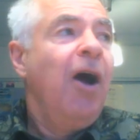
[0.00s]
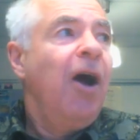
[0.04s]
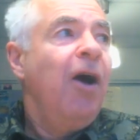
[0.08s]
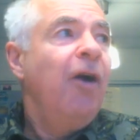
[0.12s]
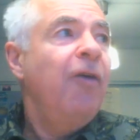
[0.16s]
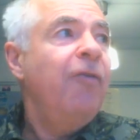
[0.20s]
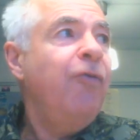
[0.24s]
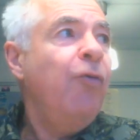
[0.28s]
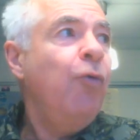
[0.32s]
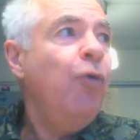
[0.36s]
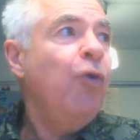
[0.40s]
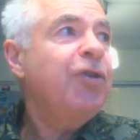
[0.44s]

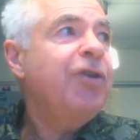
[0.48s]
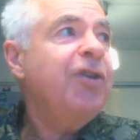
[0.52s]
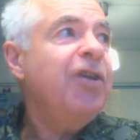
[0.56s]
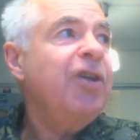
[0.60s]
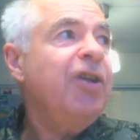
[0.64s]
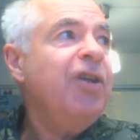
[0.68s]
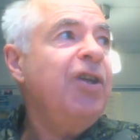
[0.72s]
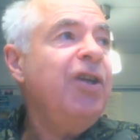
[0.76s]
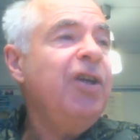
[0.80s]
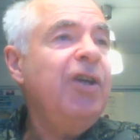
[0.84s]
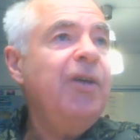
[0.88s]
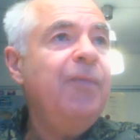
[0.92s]
Вот,
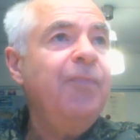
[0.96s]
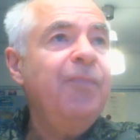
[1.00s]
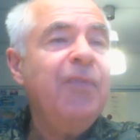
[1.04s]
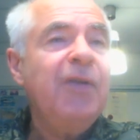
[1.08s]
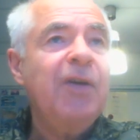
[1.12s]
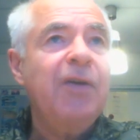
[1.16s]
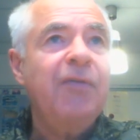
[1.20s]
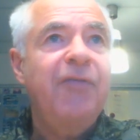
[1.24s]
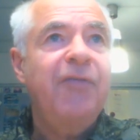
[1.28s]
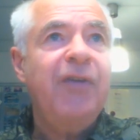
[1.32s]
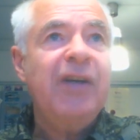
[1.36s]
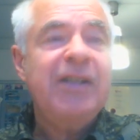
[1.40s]
и
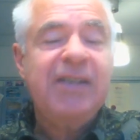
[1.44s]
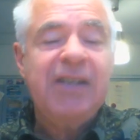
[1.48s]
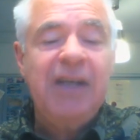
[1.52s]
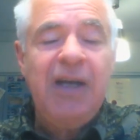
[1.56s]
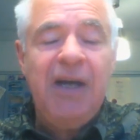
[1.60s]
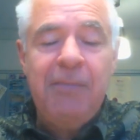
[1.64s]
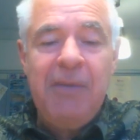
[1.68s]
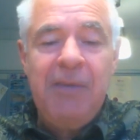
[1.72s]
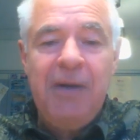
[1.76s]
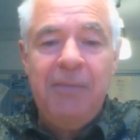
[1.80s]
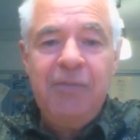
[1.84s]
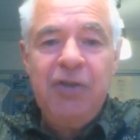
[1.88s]
в
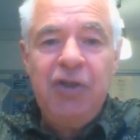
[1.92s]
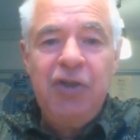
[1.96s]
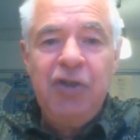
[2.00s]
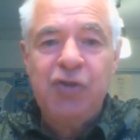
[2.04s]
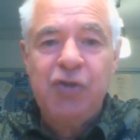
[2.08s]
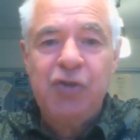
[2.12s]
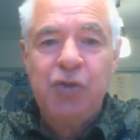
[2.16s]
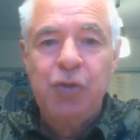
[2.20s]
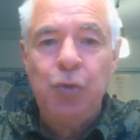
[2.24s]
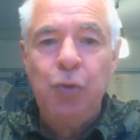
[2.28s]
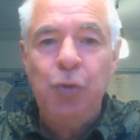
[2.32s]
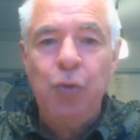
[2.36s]
самом
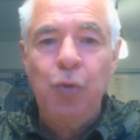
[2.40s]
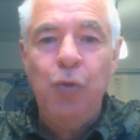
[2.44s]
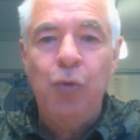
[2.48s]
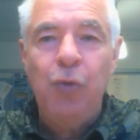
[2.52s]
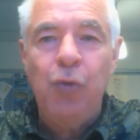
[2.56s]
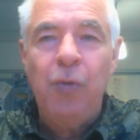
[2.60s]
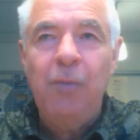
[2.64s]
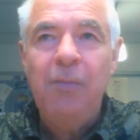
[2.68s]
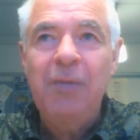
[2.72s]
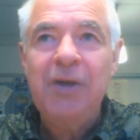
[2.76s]
низу